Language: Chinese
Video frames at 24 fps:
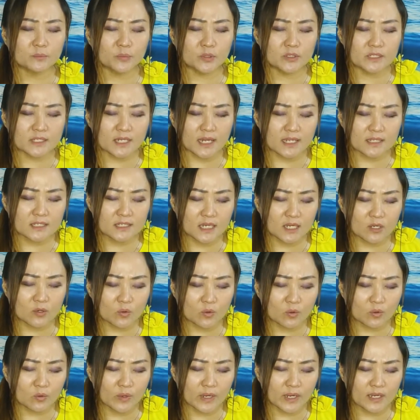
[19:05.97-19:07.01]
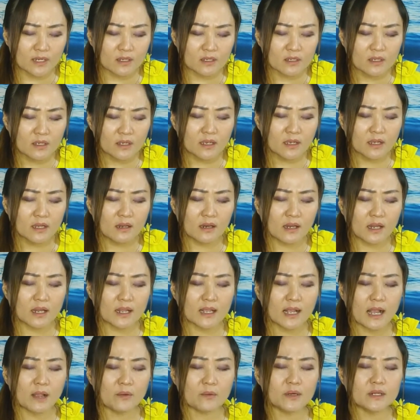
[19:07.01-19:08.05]
不洁净污秽，离
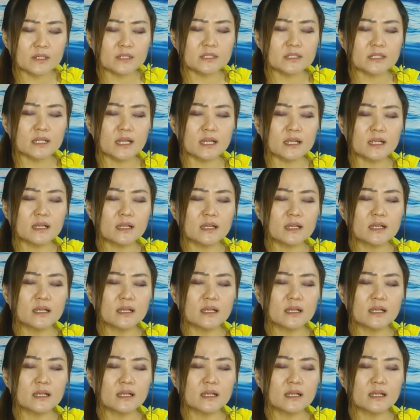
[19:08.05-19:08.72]
开我的心，